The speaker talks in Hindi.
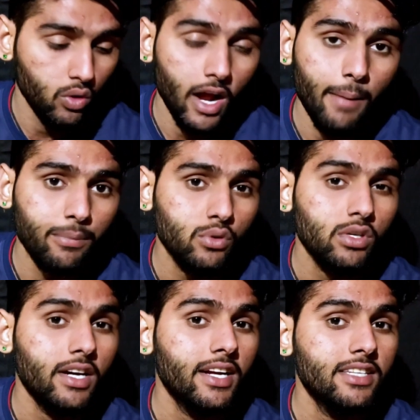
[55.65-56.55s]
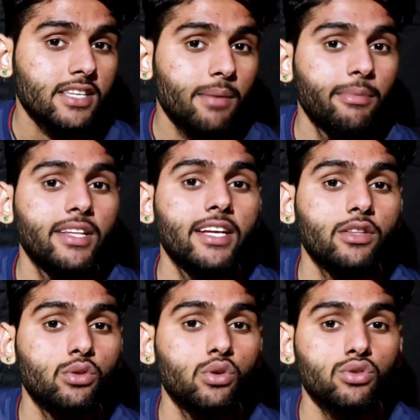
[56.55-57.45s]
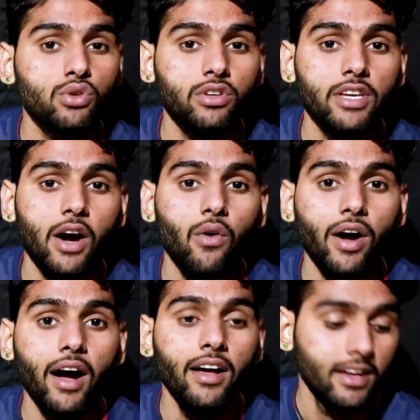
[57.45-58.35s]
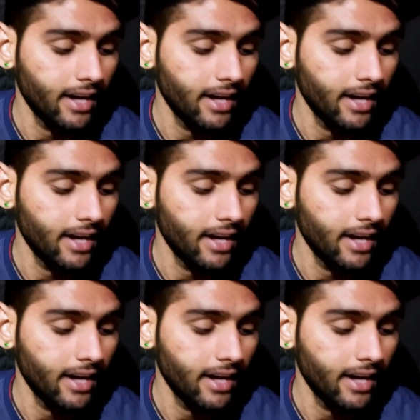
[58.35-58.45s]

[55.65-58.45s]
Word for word: और आपको अगर ऐसा मिल जाए तो दोस्तों क्या होगा